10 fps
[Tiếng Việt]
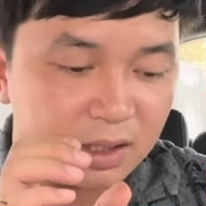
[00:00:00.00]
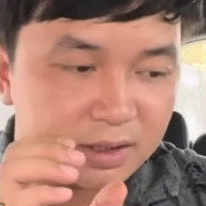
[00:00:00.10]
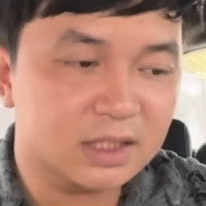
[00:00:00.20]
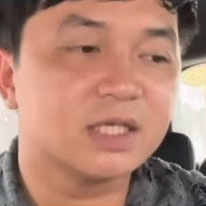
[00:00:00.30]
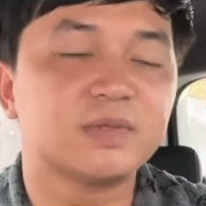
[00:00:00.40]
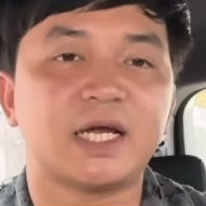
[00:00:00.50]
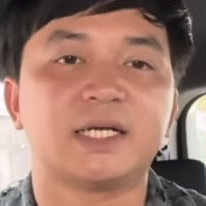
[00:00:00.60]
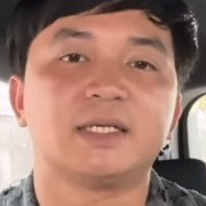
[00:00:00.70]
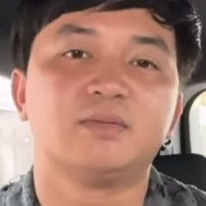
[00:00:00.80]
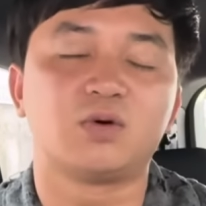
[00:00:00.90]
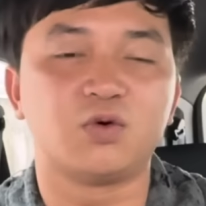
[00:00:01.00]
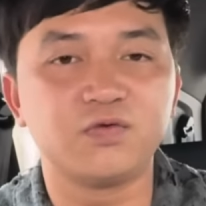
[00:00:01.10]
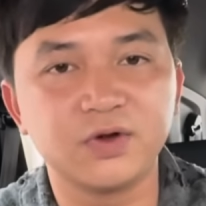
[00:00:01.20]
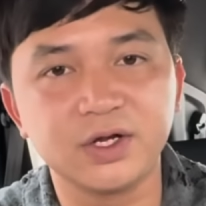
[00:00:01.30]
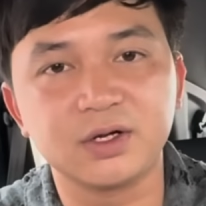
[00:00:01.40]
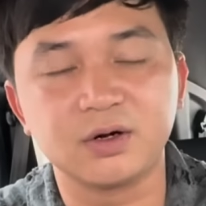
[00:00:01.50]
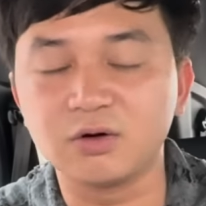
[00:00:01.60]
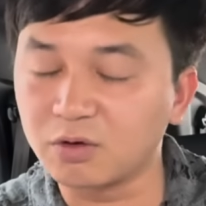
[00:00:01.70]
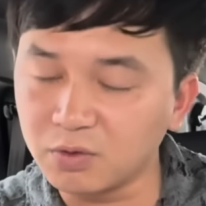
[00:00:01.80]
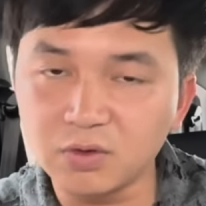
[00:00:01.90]
900 ngàn một hộp viên
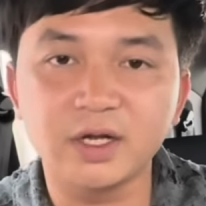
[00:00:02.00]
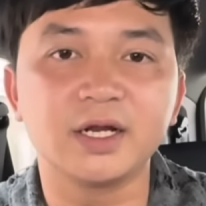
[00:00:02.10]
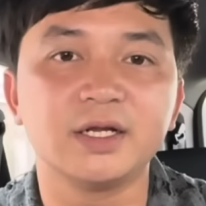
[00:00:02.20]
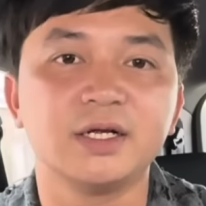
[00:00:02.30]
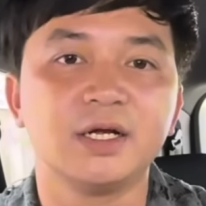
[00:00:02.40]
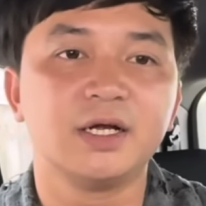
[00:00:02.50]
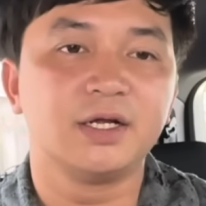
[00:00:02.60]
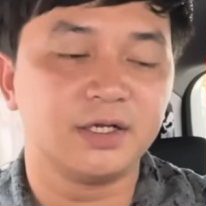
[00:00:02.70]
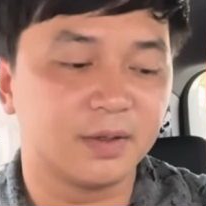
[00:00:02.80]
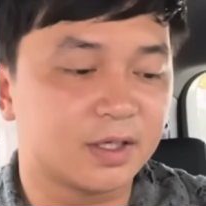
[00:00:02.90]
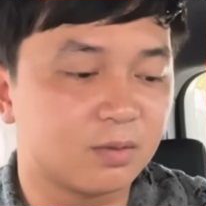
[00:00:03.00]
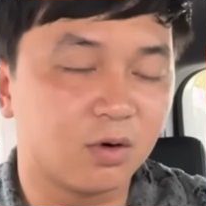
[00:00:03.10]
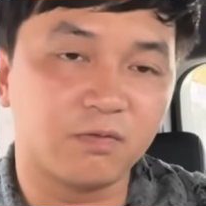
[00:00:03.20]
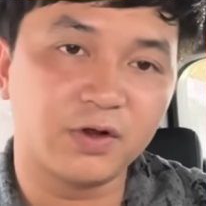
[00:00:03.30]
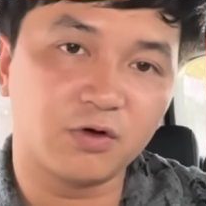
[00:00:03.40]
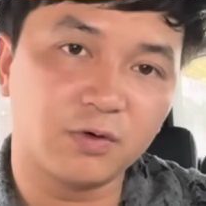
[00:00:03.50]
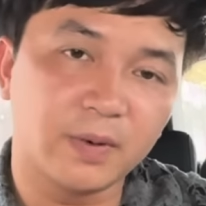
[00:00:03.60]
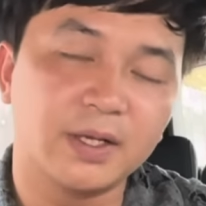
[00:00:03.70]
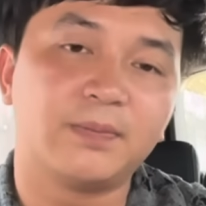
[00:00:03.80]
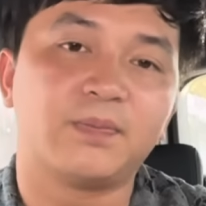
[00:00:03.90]
ô cũng ok đi nhưng mà trong cái hộp viên của UB
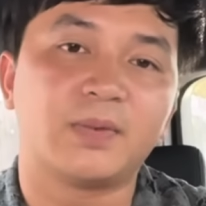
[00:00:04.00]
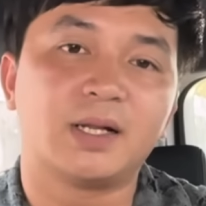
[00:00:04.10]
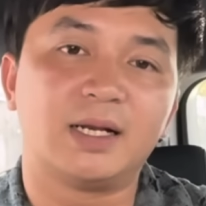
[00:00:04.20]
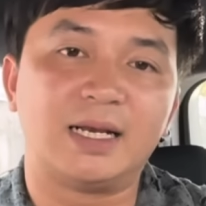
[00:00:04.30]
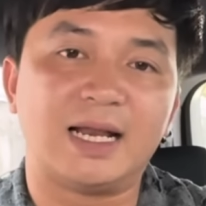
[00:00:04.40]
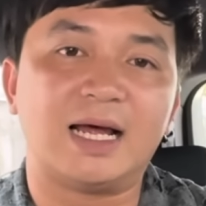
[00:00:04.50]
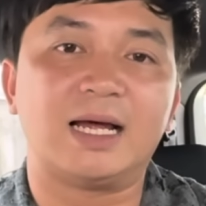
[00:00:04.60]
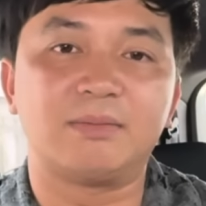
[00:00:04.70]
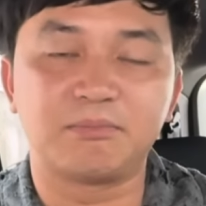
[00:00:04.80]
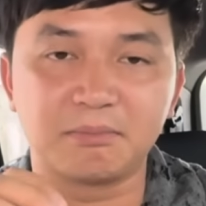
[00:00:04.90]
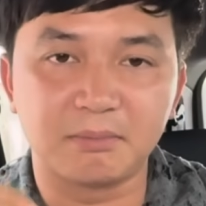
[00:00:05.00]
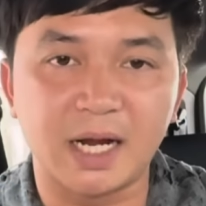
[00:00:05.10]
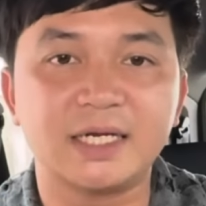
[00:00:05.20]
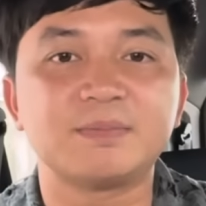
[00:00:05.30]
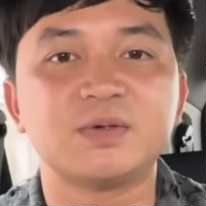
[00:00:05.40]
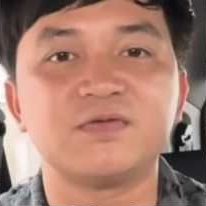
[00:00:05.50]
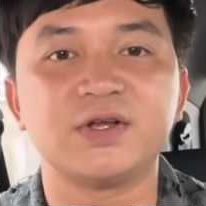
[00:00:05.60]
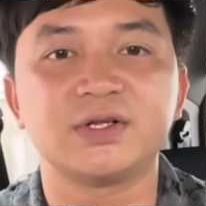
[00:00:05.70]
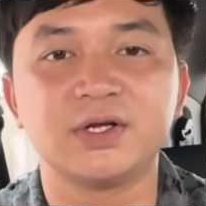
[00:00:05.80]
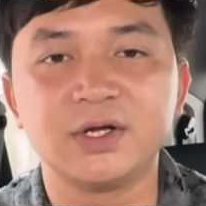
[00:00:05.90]
là 700 nhân
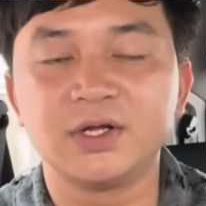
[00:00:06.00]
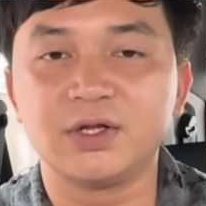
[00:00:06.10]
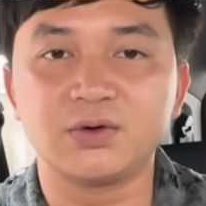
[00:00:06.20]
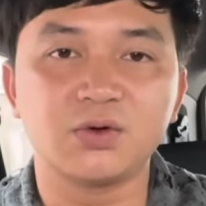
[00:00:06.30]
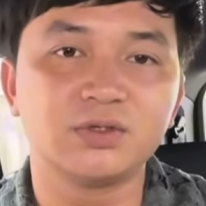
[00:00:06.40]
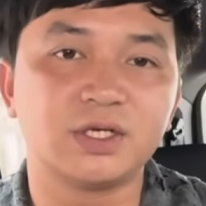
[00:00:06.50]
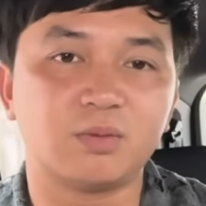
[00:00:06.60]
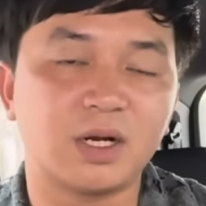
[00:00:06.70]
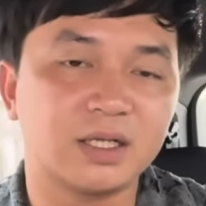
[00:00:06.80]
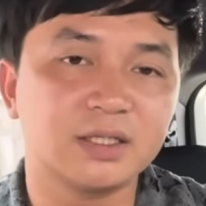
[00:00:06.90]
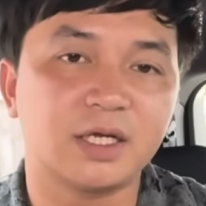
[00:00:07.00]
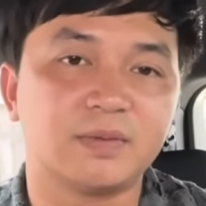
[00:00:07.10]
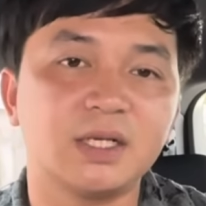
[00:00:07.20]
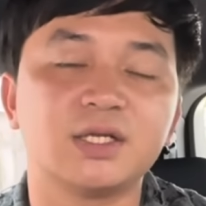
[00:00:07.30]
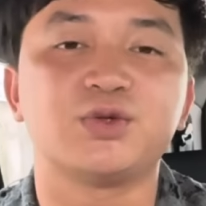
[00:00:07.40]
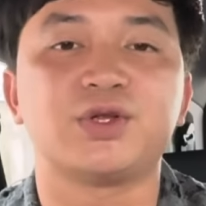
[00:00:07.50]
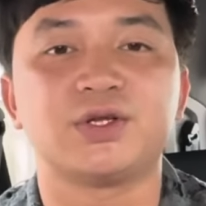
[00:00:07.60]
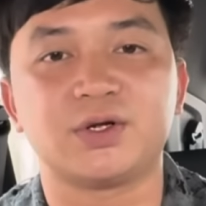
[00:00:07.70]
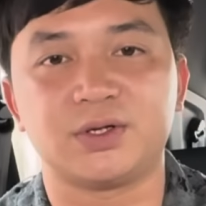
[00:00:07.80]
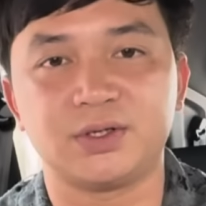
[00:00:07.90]
viên thì cô chú anh chị cũng đã tiết kiệm rất là tiền
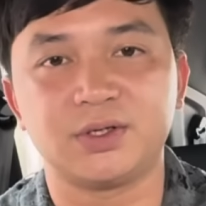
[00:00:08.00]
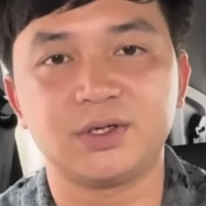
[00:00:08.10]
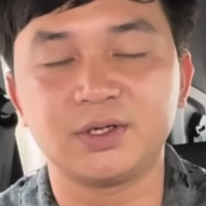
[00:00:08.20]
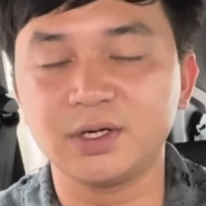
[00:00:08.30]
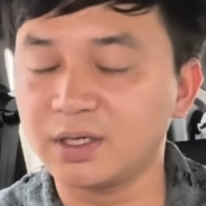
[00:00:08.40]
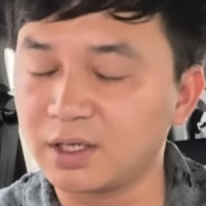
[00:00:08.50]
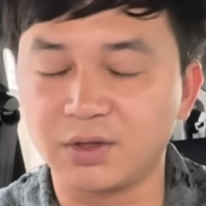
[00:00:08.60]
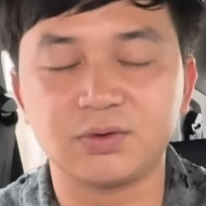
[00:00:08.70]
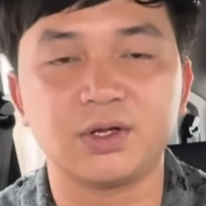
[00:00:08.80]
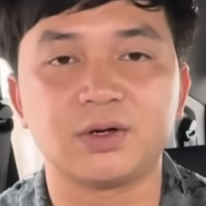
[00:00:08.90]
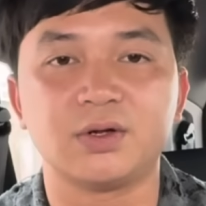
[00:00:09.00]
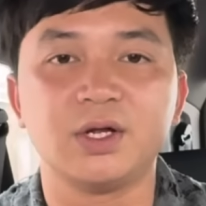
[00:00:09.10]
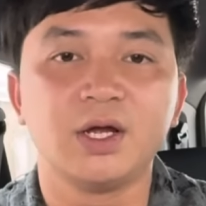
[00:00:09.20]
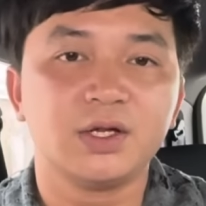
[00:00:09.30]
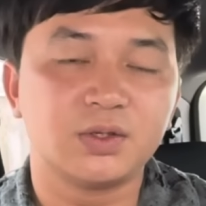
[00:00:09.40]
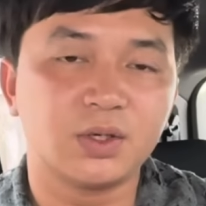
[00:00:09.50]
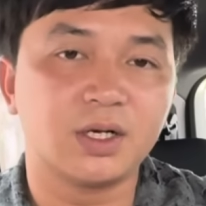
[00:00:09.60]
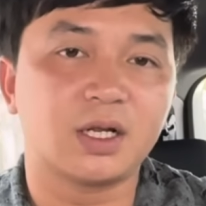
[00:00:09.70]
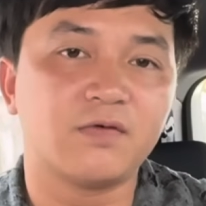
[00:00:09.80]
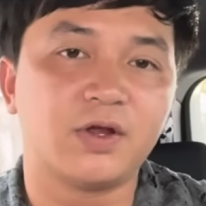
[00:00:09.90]
rồi rất là nhiều tiền rồi cho
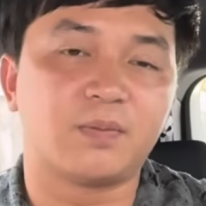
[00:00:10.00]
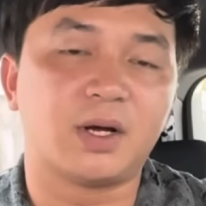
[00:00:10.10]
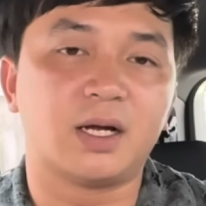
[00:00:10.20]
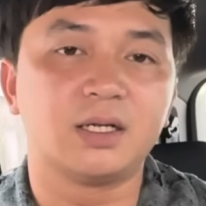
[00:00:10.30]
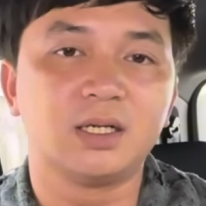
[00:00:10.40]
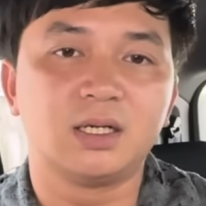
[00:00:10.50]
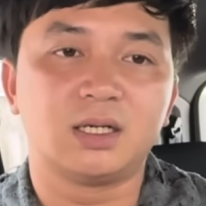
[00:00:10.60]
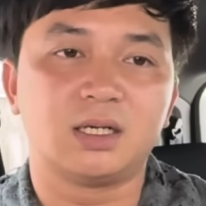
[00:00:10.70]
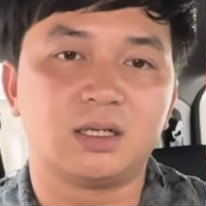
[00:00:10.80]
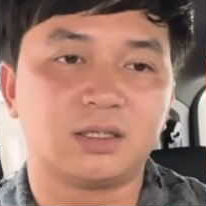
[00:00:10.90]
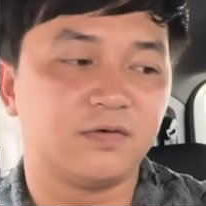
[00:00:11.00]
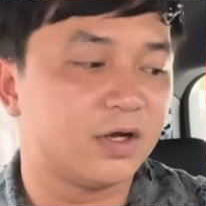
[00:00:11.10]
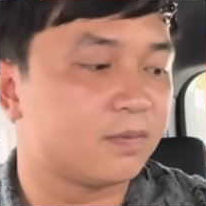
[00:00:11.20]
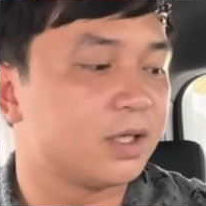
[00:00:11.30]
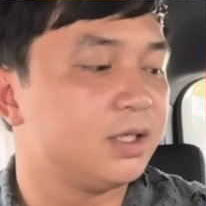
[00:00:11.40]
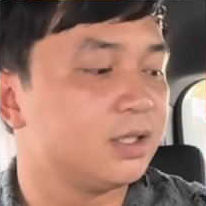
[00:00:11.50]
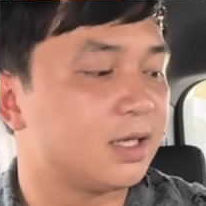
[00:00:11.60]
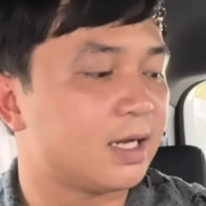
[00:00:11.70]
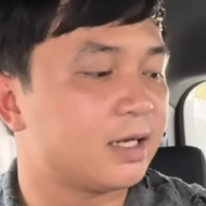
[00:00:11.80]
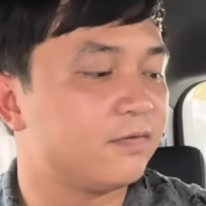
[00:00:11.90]
nên là cái việc mà à, chi phí hợp lý
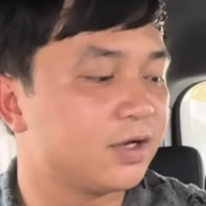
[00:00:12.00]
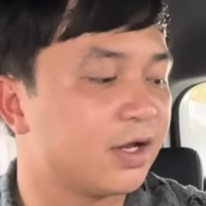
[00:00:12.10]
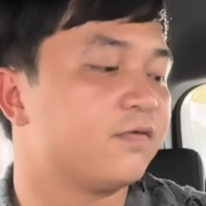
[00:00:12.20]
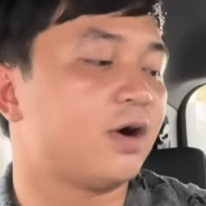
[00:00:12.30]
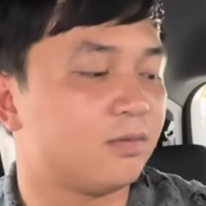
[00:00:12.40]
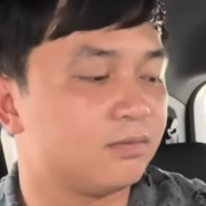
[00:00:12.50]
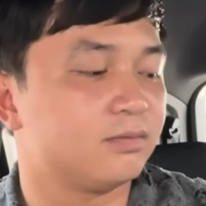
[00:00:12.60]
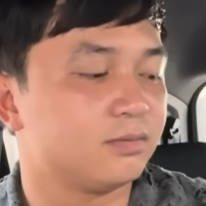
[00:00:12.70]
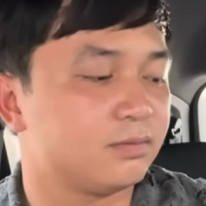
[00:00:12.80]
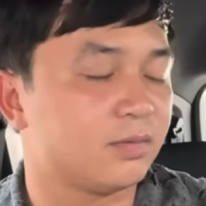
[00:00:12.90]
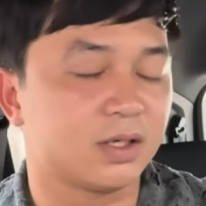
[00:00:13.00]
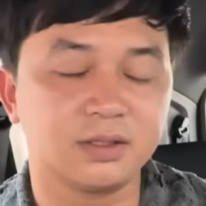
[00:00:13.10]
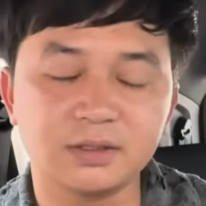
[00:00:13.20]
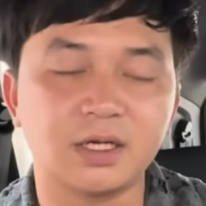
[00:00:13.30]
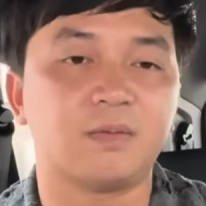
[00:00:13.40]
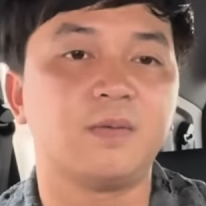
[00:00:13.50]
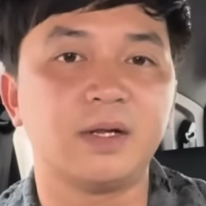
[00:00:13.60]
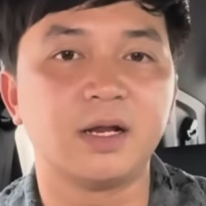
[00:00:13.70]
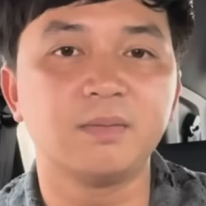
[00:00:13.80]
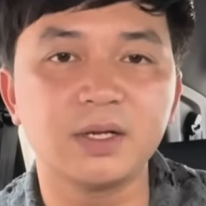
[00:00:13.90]
là cái việc nguyện vọng mà trước giờ BB
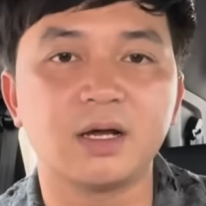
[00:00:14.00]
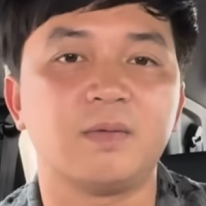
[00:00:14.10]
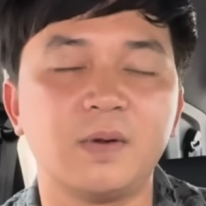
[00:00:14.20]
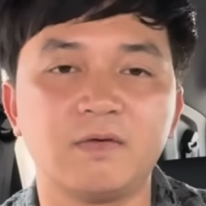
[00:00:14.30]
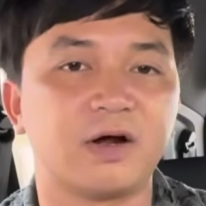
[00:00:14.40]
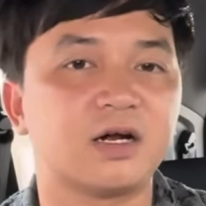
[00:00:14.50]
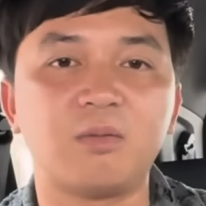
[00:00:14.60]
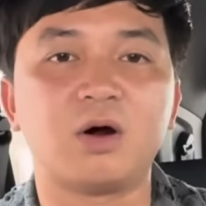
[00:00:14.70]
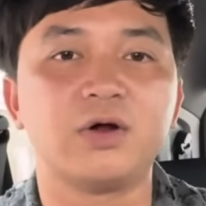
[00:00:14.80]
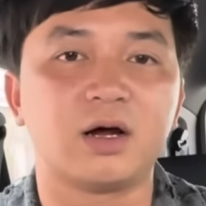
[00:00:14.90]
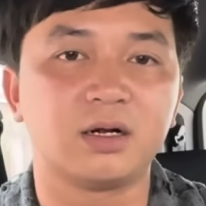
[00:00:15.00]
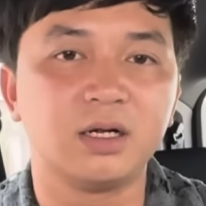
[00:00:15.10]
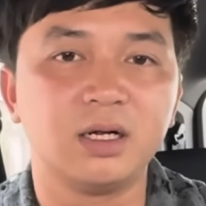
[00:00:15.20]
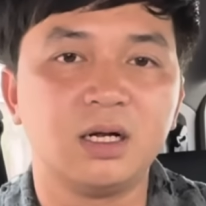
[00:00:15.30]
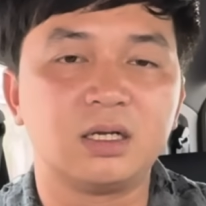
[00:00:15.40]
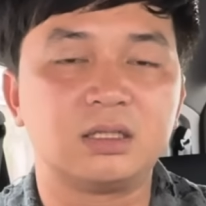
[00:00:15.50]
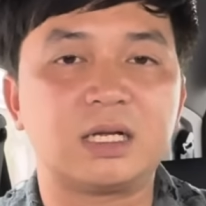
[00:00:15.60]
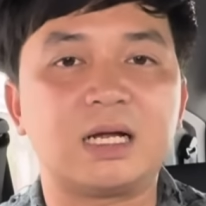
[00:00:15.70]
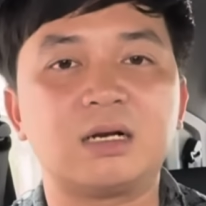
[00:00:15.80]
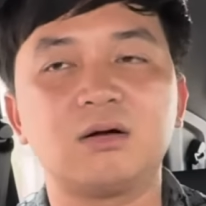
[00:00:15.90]
đến bây giờ BB vẫn không hối hận người
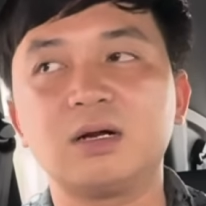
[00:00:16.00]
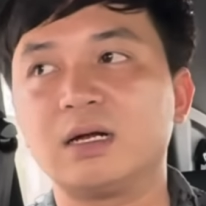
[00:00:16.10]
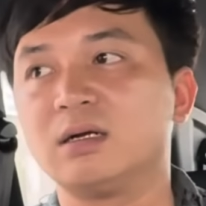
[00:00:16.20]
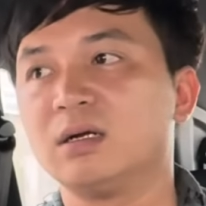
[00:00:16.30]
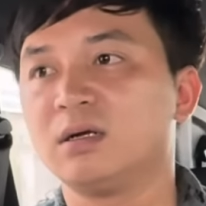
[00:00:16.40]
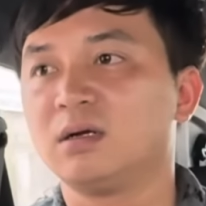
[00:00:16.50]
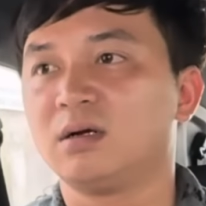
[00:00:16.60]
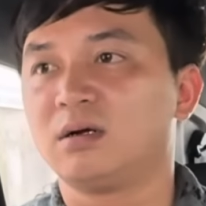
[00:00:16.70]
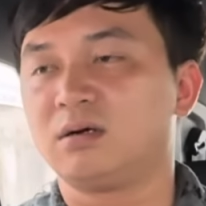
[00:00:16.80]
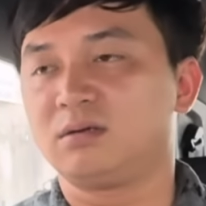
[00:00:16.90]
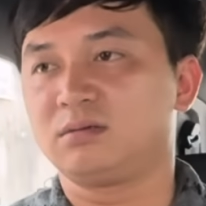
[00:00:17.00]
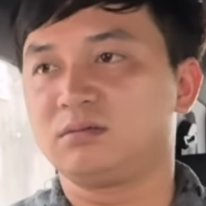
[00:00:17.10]
ta nói là à,